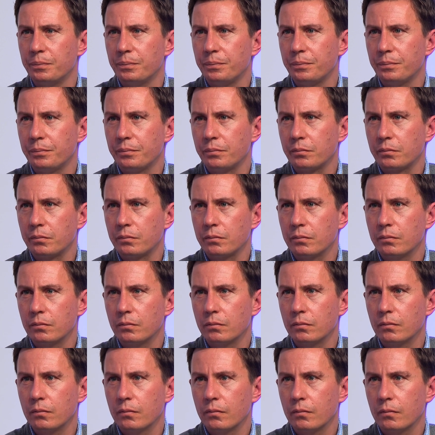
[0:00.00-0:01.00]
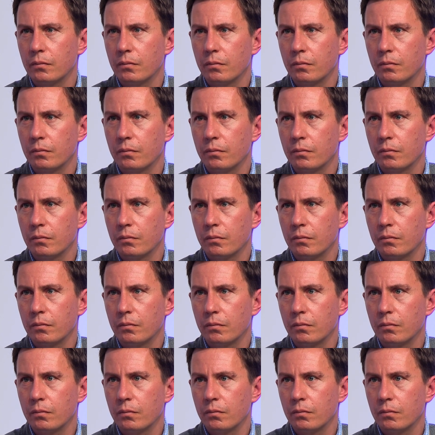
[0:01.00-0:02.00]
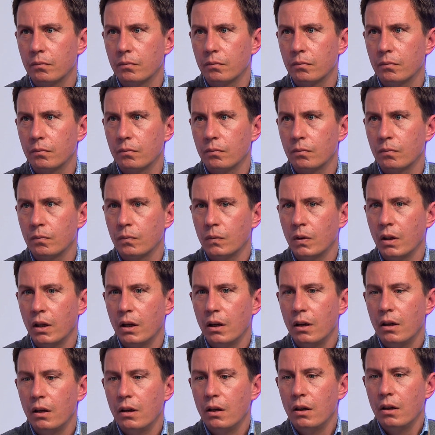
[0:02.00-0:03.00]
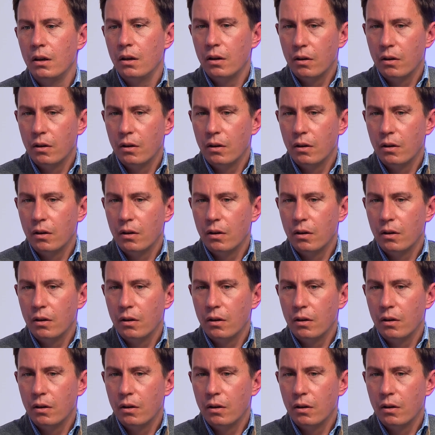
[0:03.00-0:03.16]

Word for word: Und die Bauphase wird wann abgeschlossen sein?